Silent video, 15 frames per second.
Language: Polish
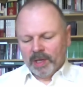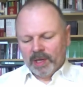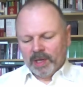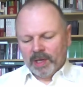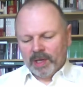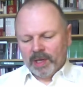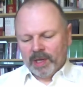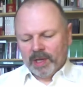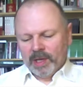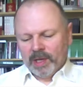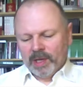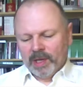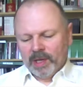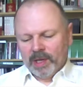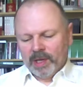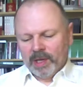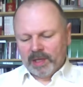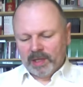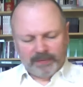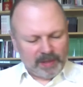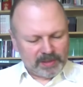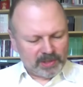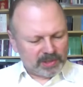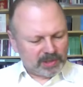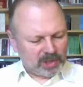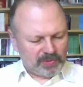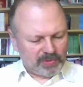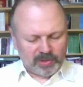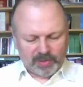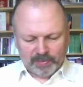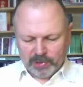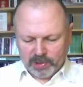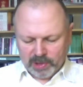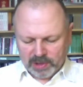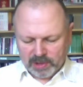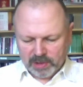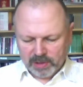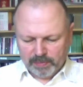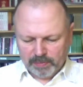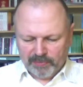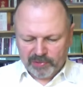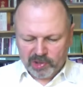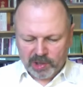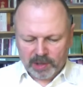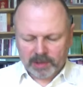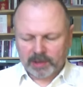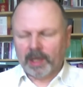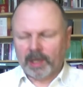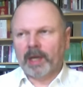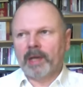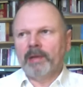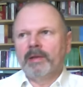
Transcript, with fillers: Ja nie twierdzę, że ta świadomość jest e, powszechna.